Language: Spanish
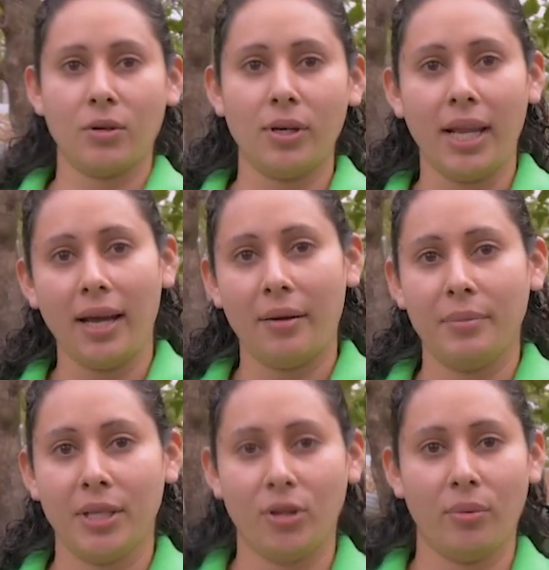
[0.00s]
Hola,
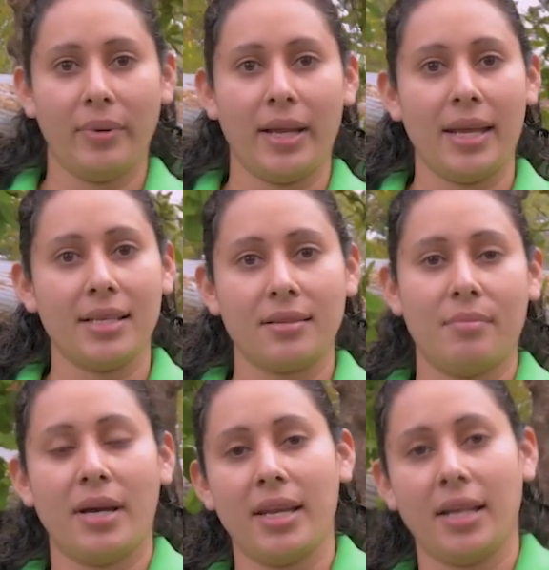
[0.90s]
mi nombre es
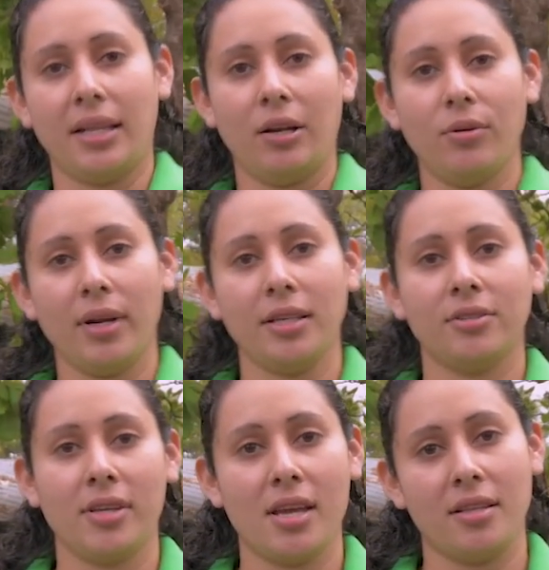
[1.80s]
Mariana Luna,
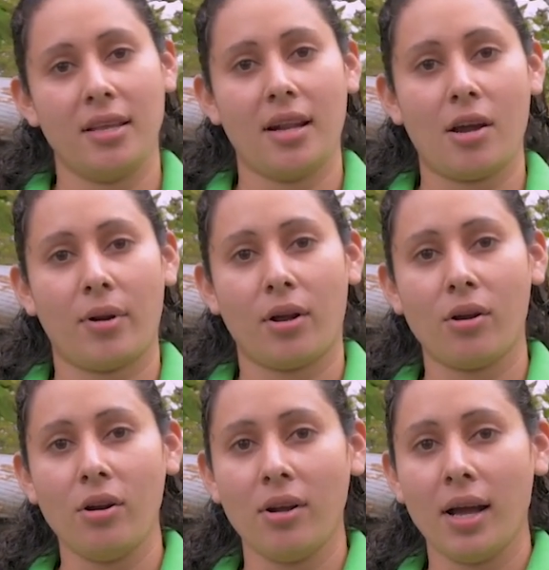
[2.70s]
soy ingeniera
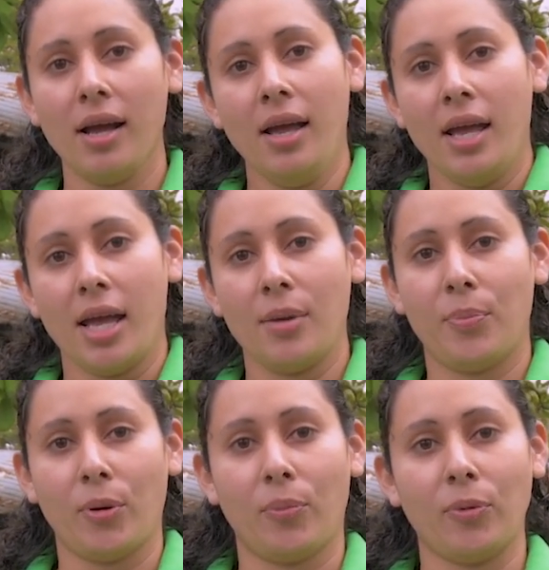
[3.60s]
agroecóloga el
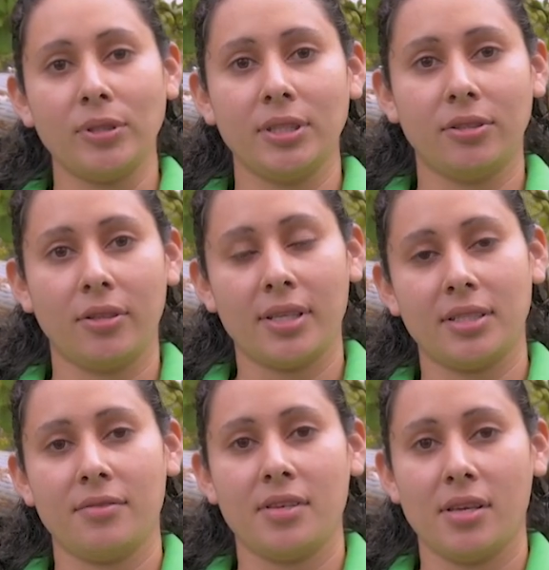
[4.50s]
propósito de
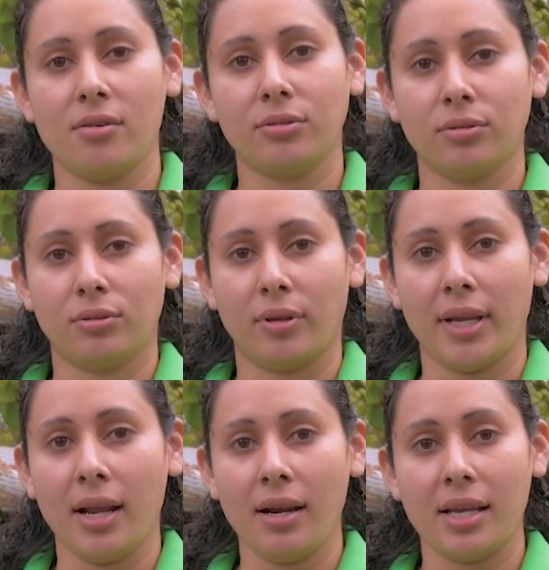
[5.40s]
este video
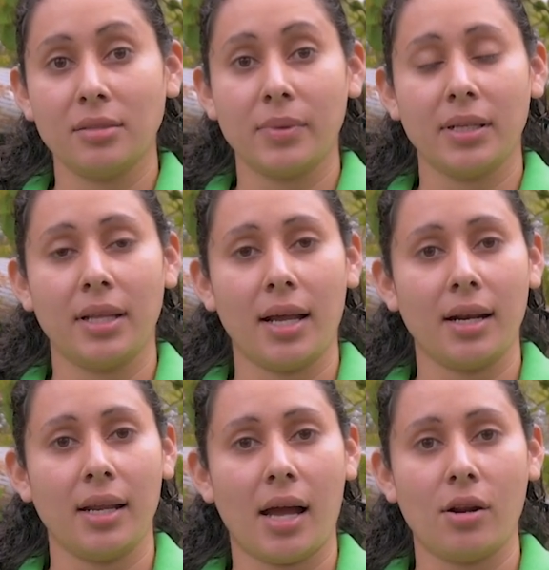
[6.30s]
tutorial es
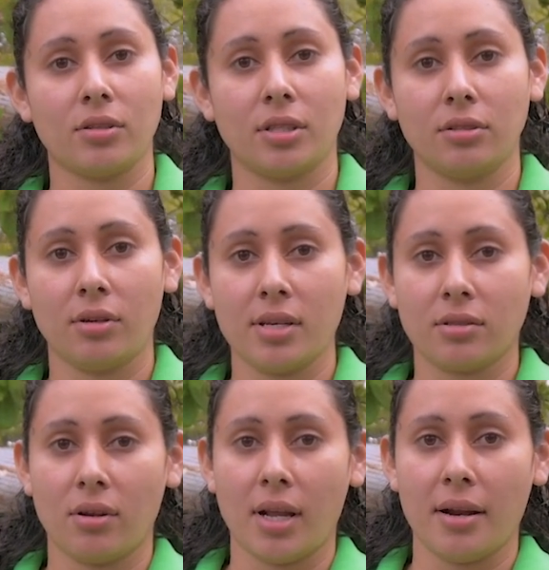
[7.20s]
brindarle a los centros
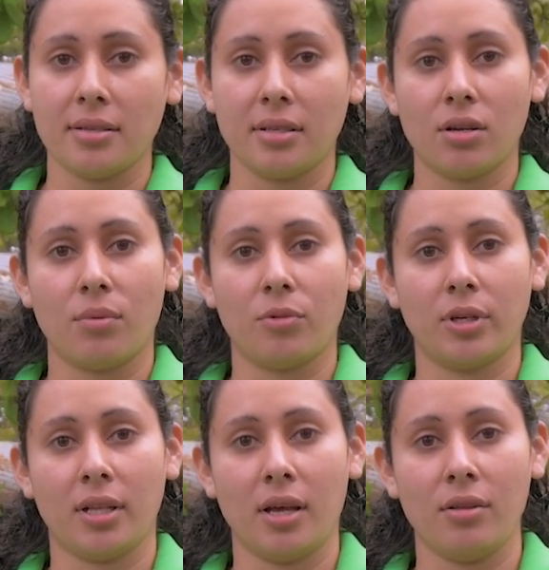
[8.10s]
escolares y
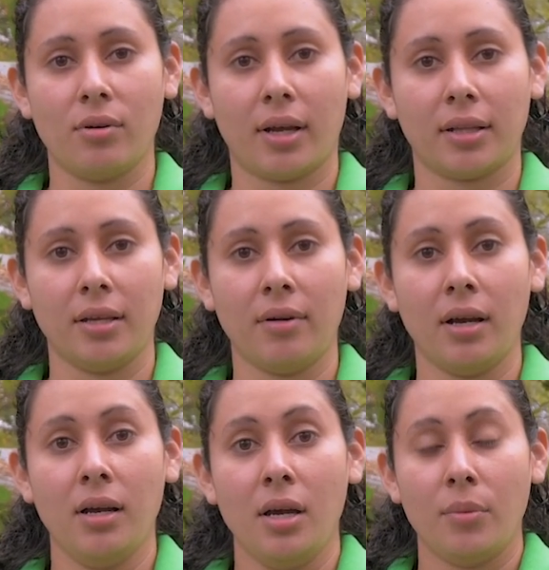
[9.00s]
comunidad educativa
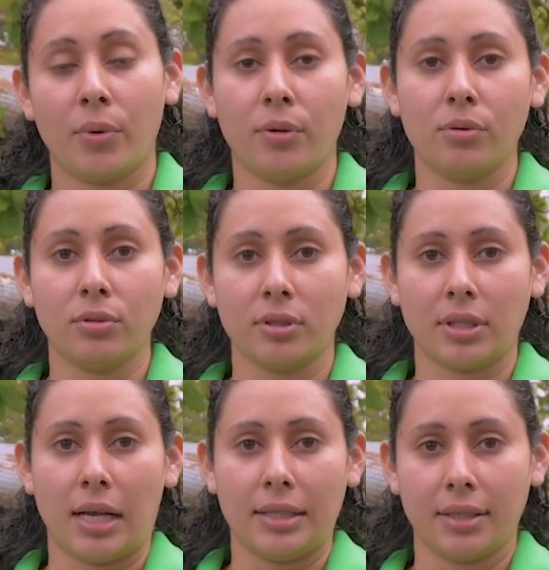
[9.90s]
productos
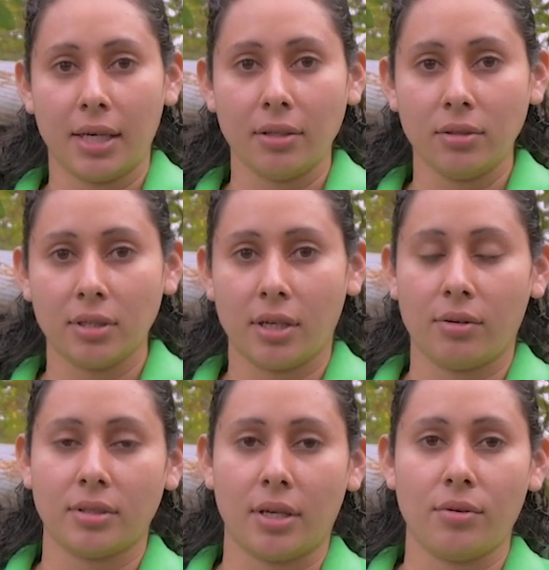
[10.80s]
alternos que
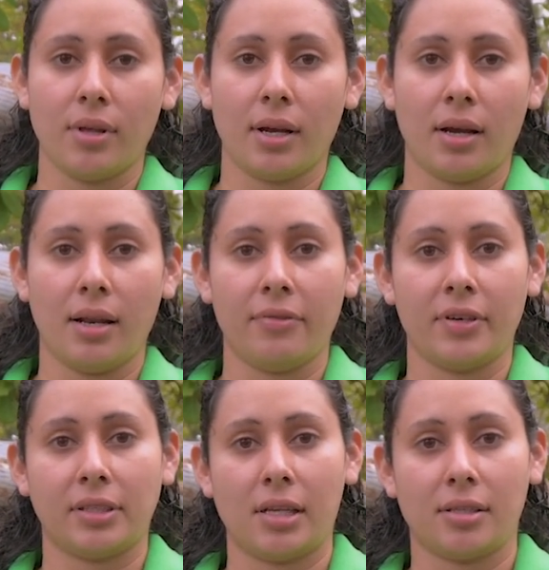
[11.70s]
nos ayudan a la
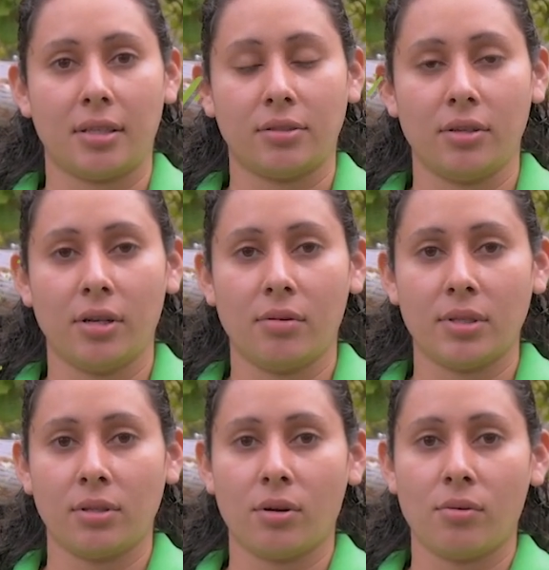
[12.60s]
fertilización de
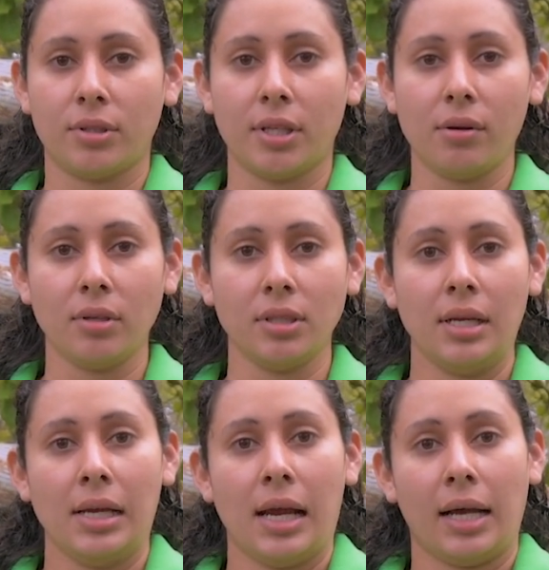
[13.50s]
nuestros cultivos,
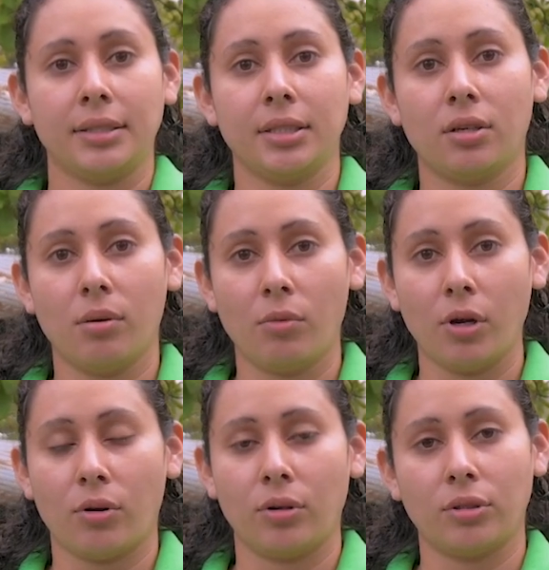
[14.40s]
así como
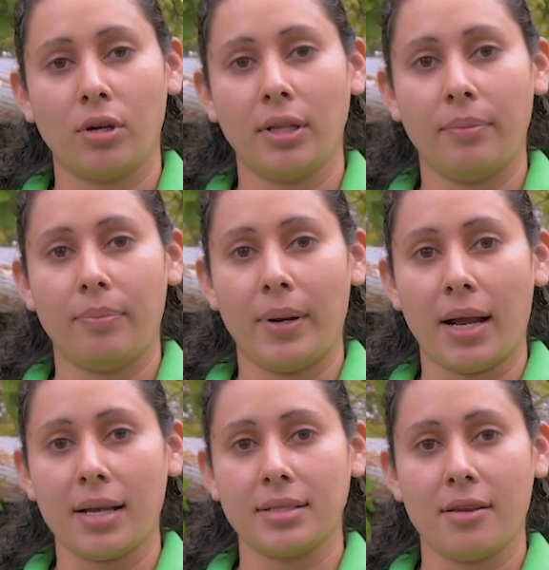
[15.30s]
el control de
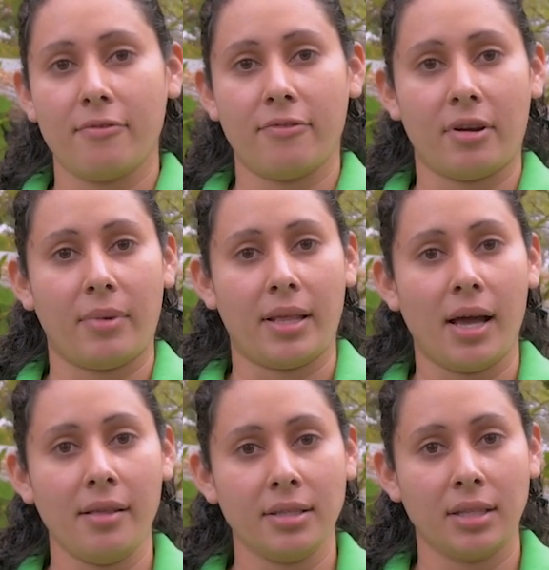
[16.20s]
plagas y
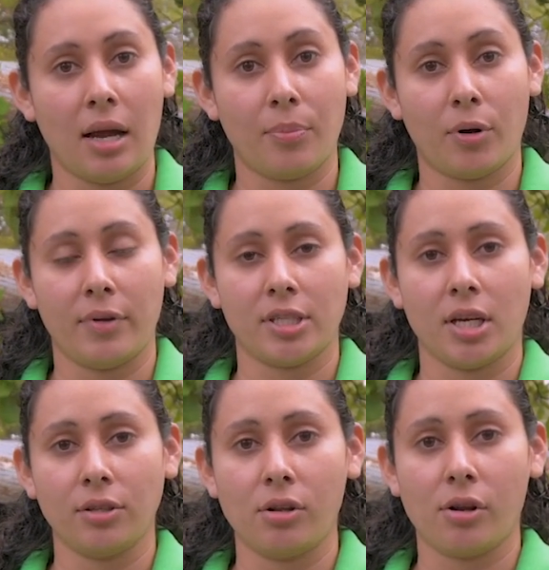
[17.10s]
enfermedades,
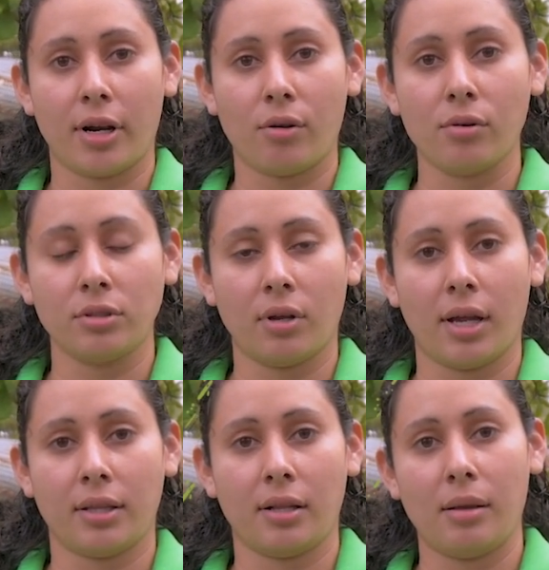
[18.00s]
aprovechando los recursos
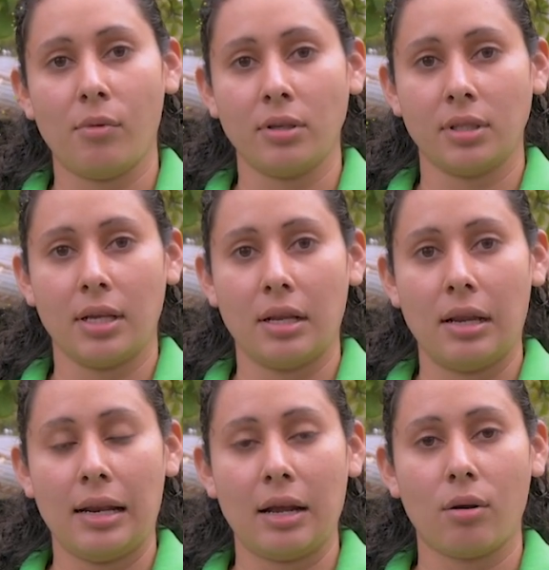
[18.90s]
que tenemos
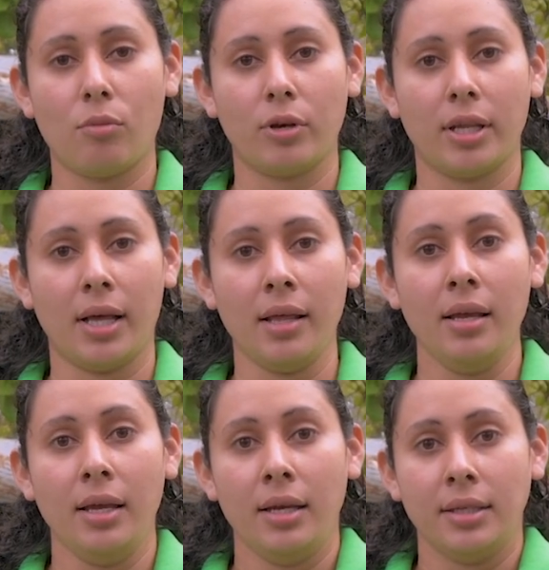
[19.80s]
en la comunidad,
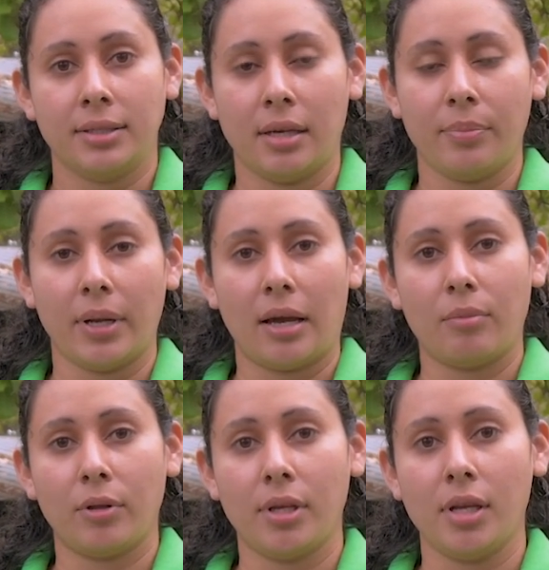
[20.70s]
siempre en
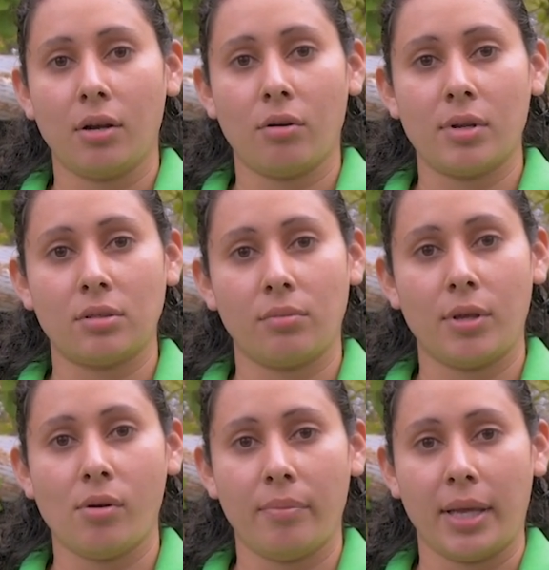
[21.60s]
armonía con nuestro
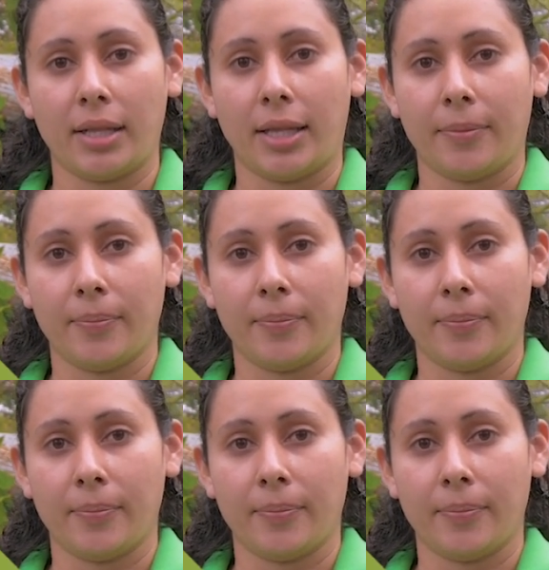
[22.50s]
medio ambiente.